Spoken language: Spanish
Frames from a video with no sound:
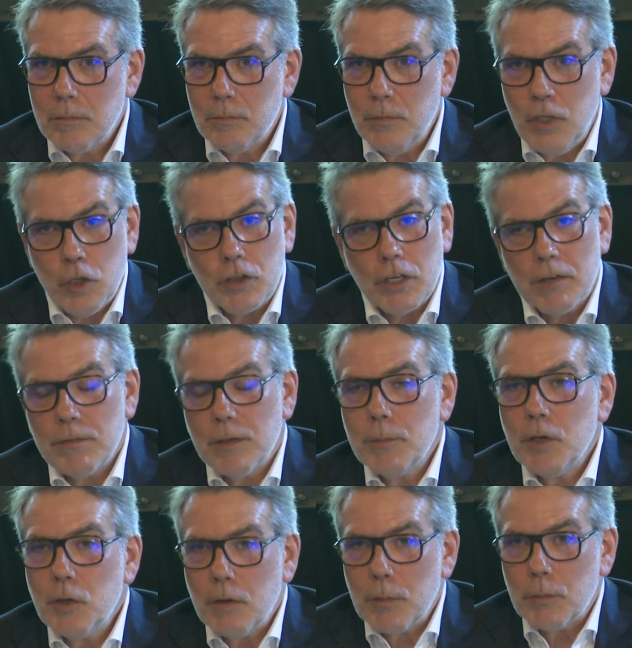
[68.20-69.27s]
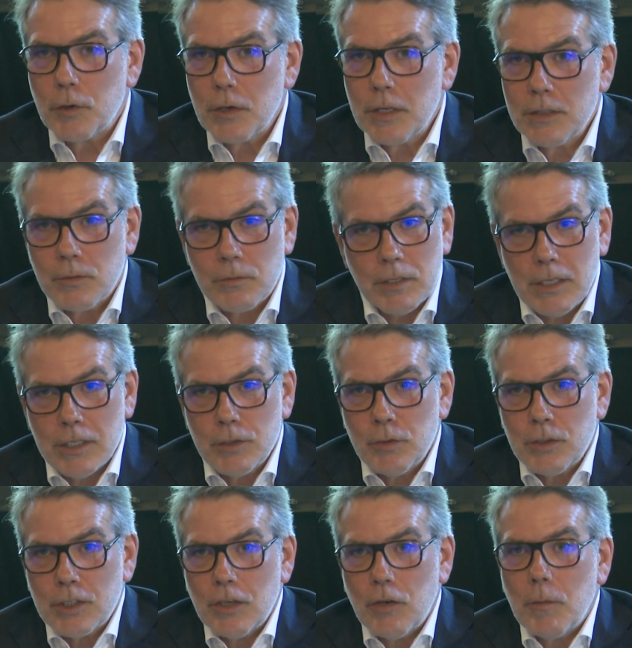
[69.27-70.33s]
de otra forma no hay proyecto. Esto
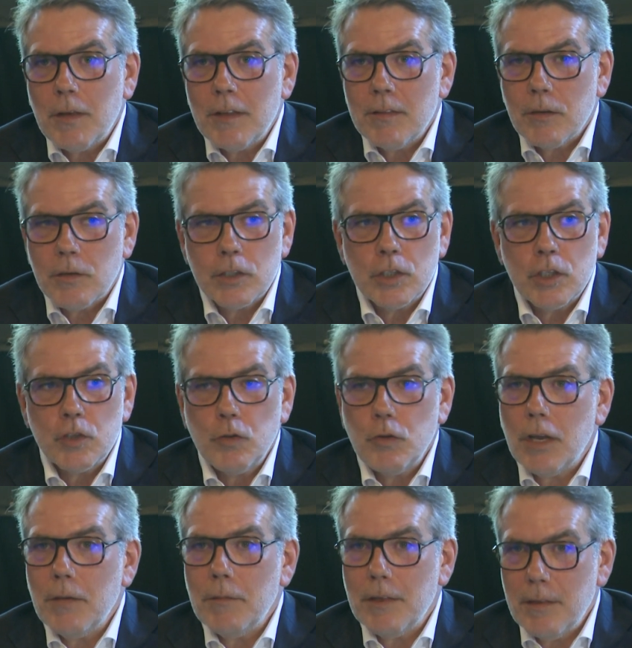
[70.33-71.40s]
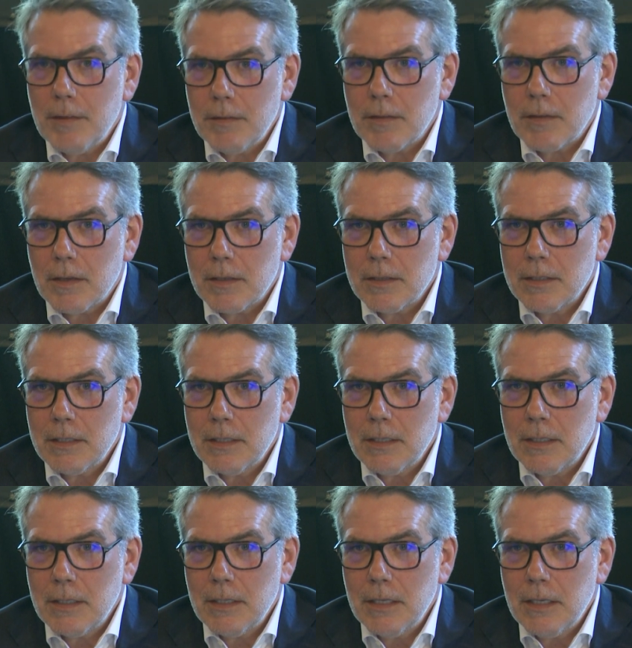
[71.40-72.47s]
es lo básico, esto es una evidencia.
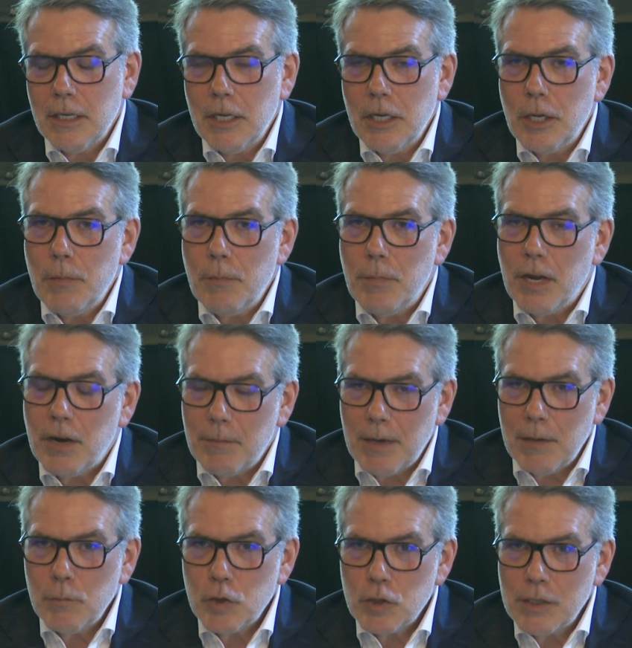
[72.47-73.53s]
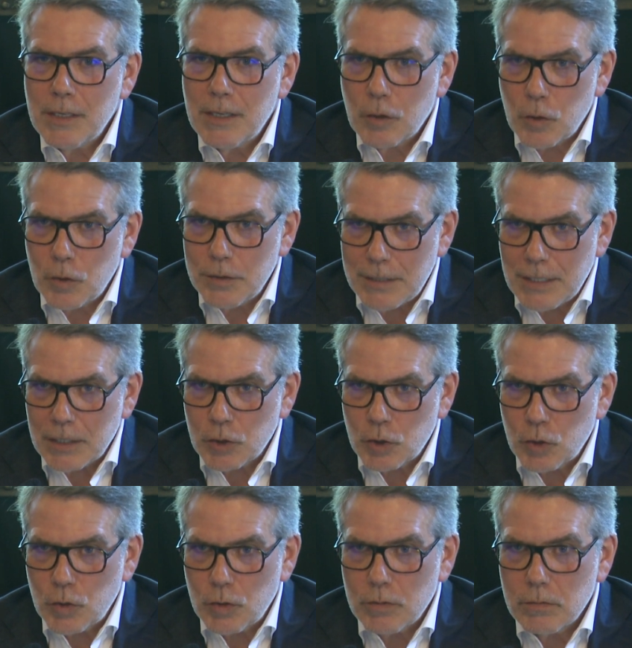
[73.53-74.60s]
Pero hablamos del
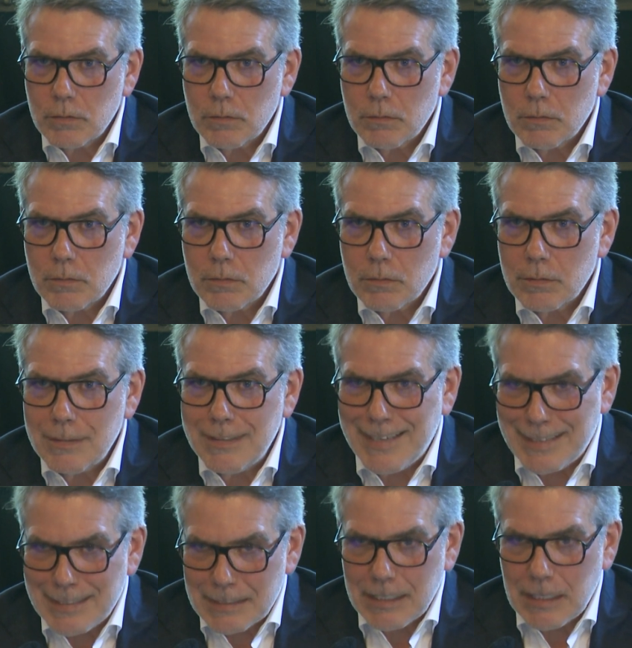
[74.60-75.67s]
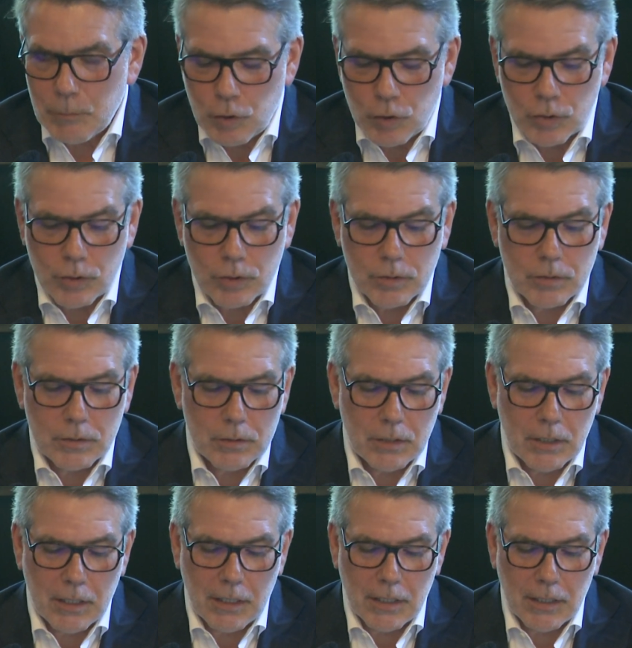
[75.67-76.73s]
contexto de que estamos
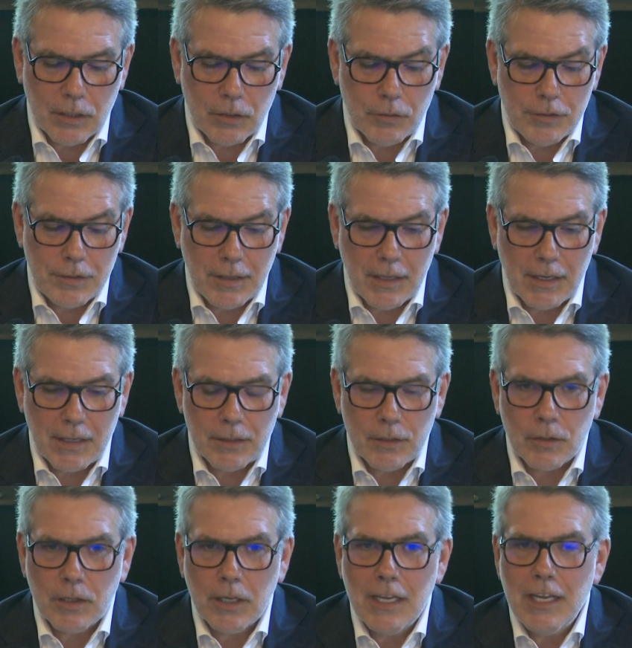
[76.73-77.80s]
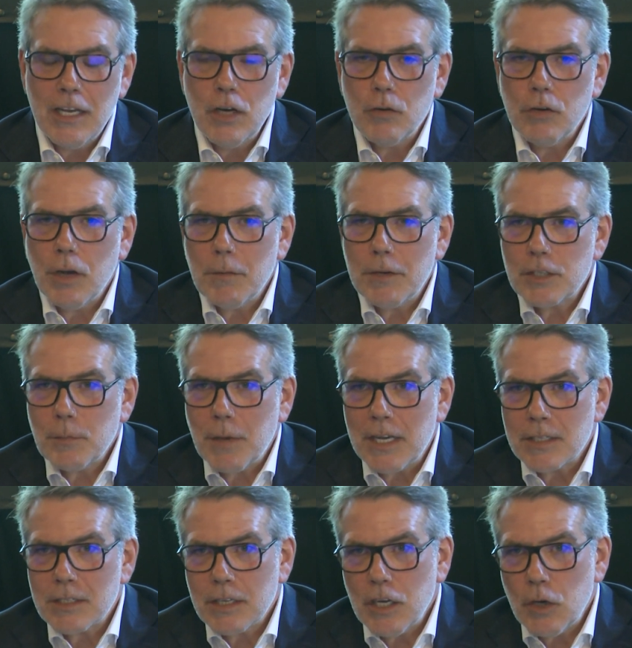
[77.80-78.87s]
eh, considerando. Una vez
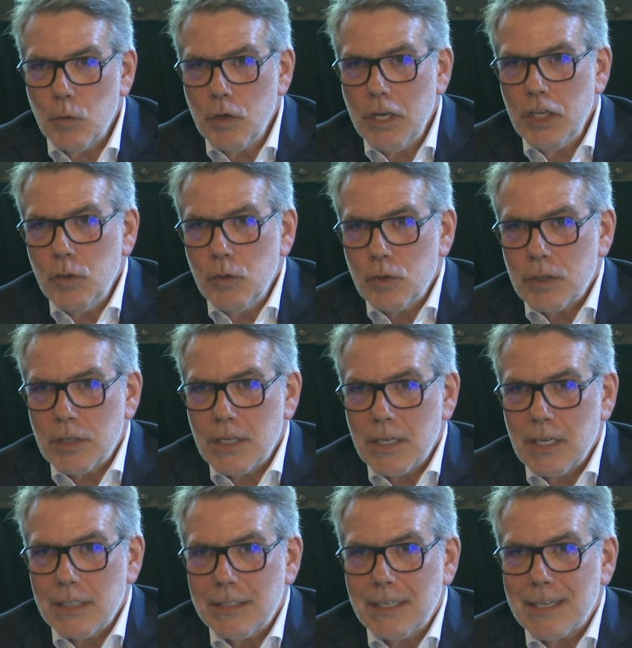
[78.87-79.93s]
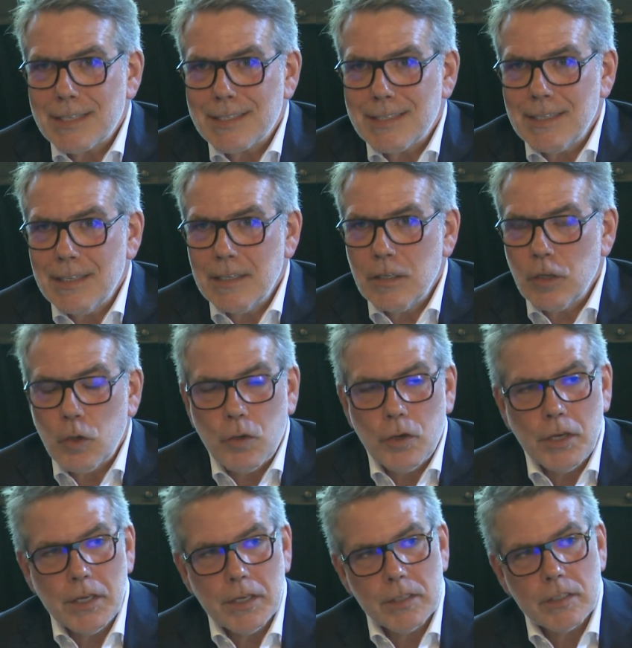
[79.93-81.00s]
más, una industria textil
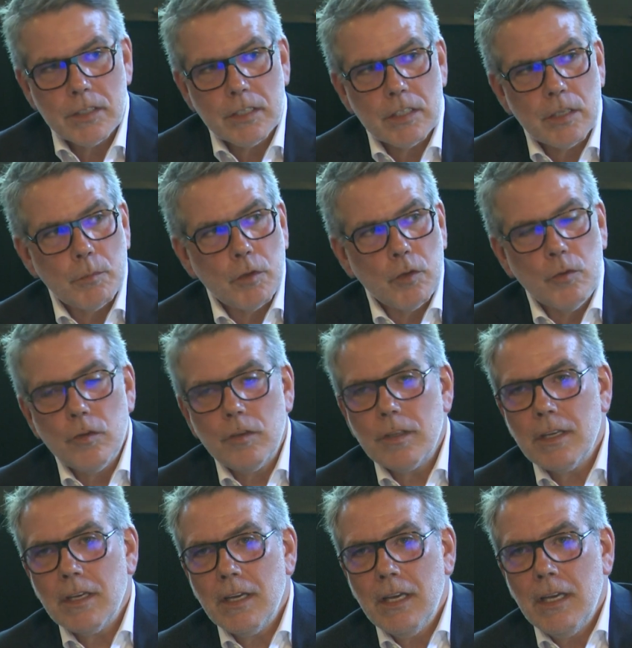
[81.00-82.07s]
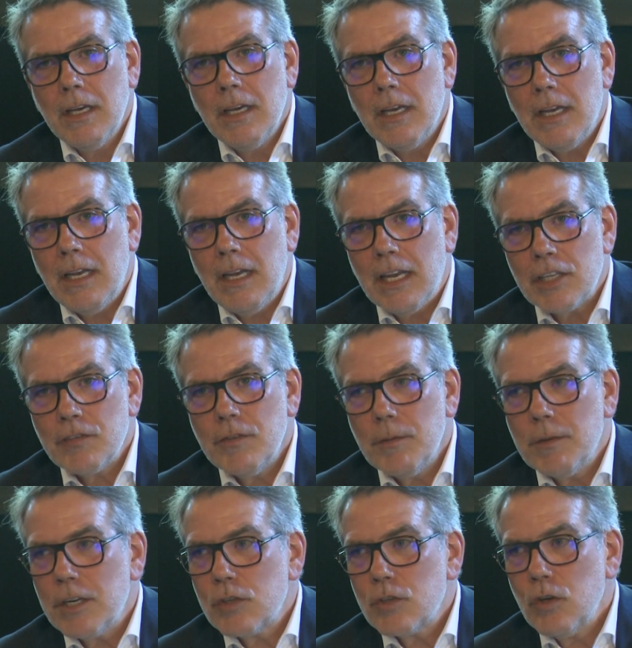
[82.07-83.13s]
hoy, si se produce las
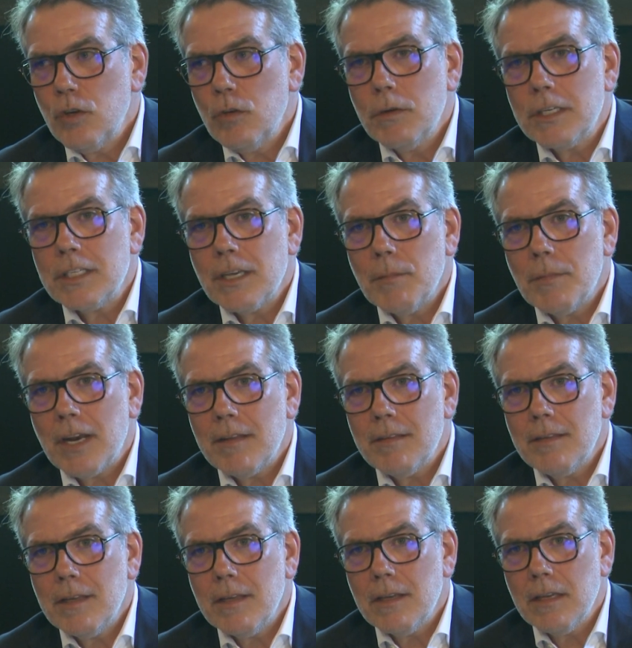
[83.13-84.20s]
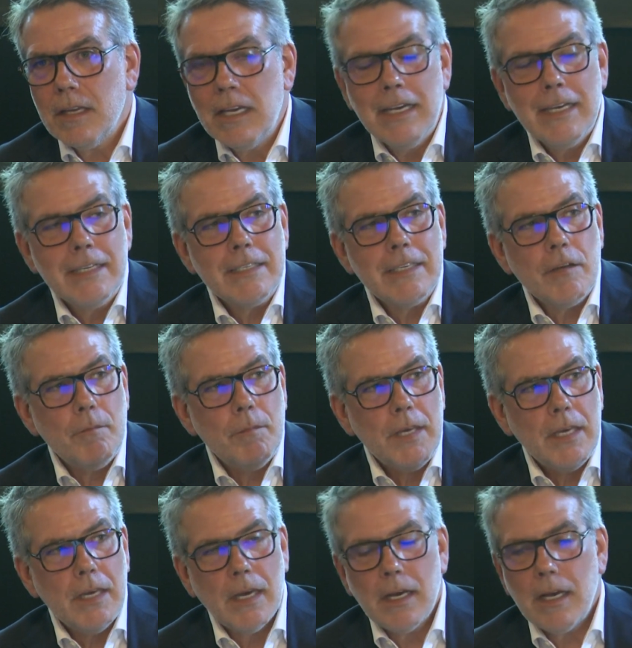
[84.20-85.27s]
fibras solubles en Brasil, se
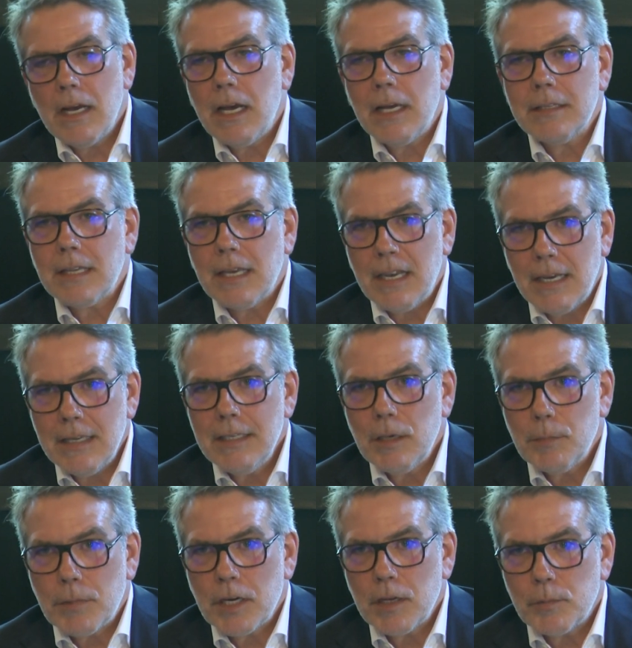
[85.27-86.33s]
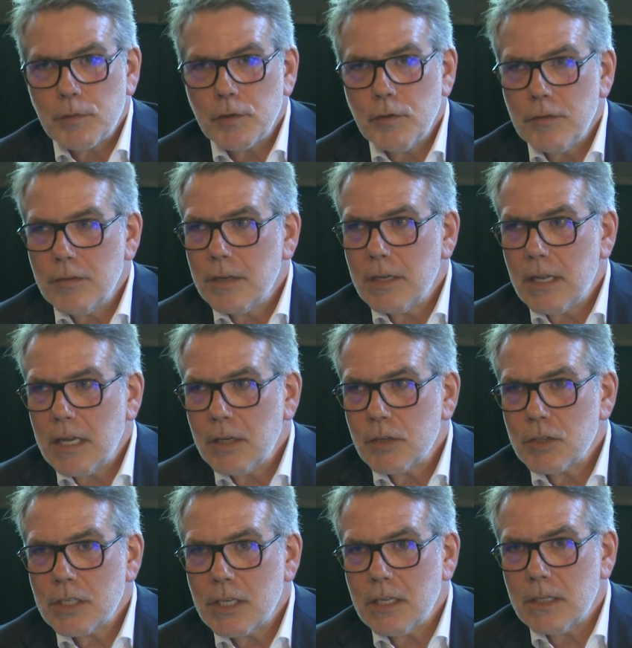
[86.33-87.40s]
envía a Tailandia para producir la
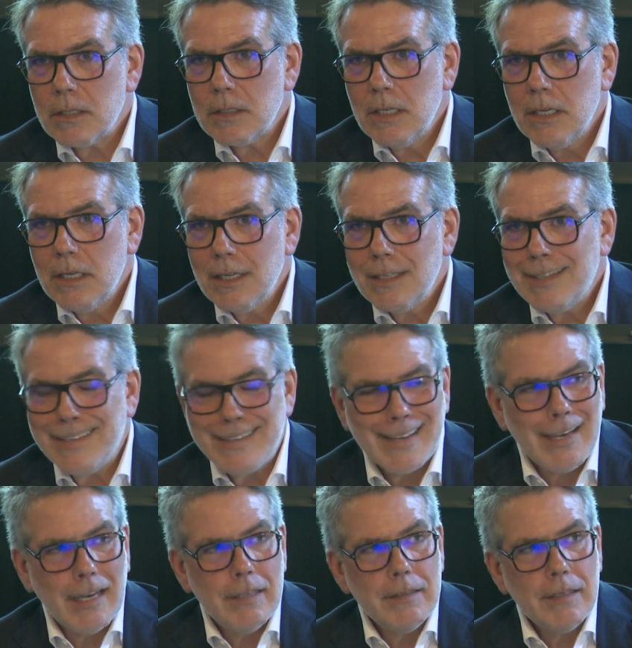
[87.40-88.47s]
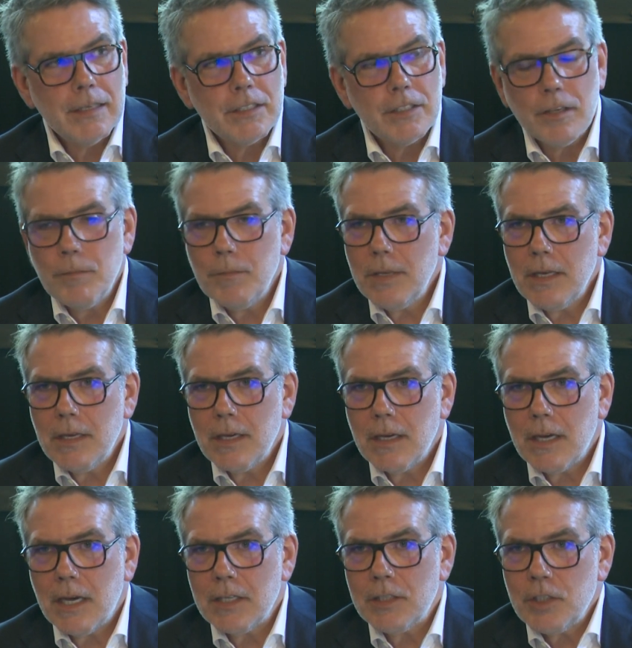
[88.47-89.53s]
cell. De Tailandia se envía
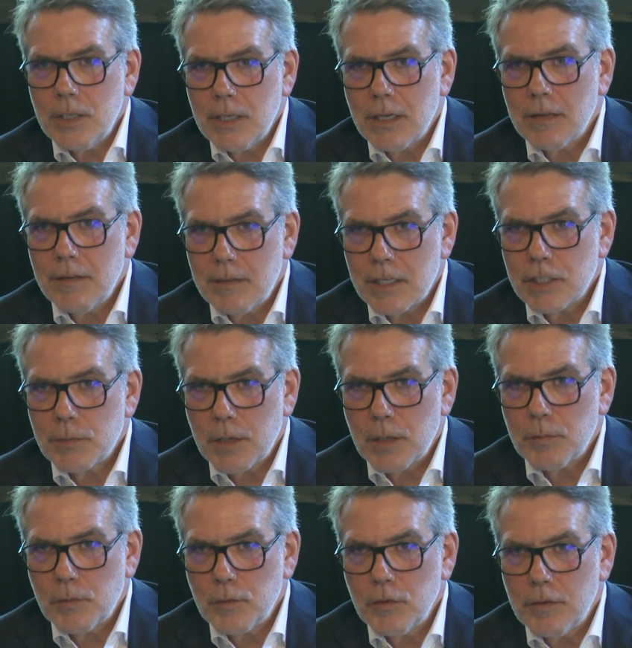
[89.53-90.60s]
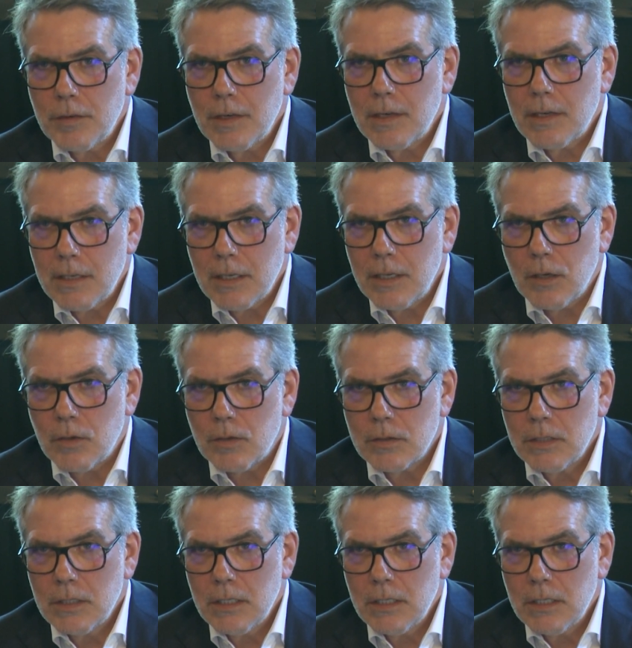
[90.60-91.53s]
a China quizás para producir el hilo,